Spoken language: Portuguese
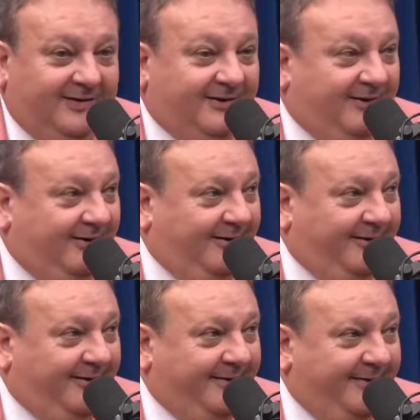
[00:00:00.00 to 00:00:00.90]

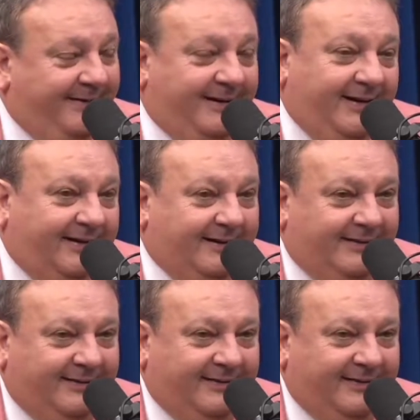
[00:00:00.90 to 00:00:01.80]
então,
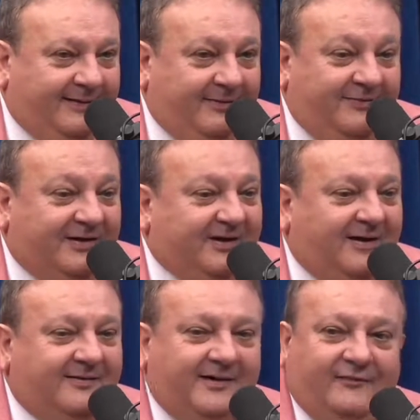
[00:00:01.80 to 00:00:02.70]
era... Eu devia
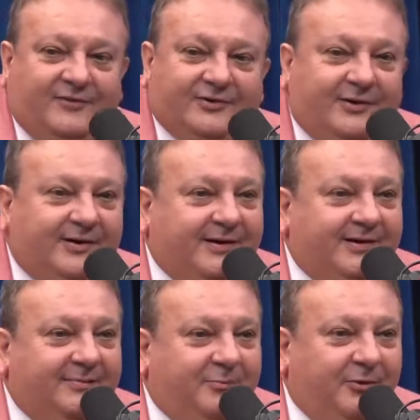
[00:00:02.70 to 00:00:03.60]
trazer a feijoada
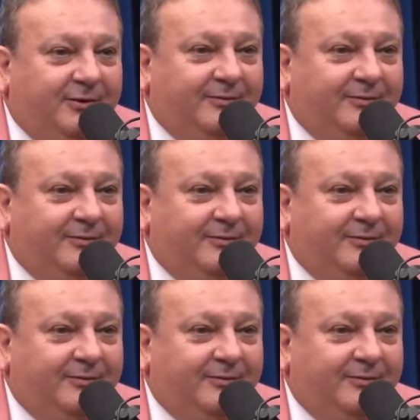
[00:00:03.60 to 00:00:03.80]
aqui. A pô. tua